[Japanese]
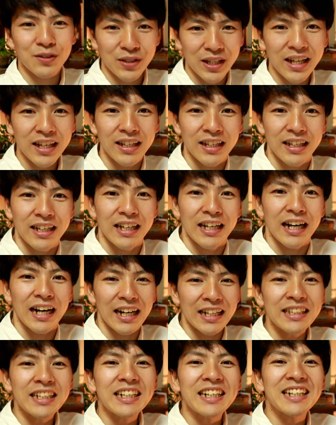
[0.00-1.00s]
よね。
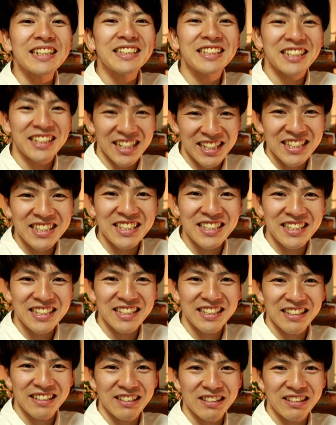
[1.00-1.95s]
あんな感じです。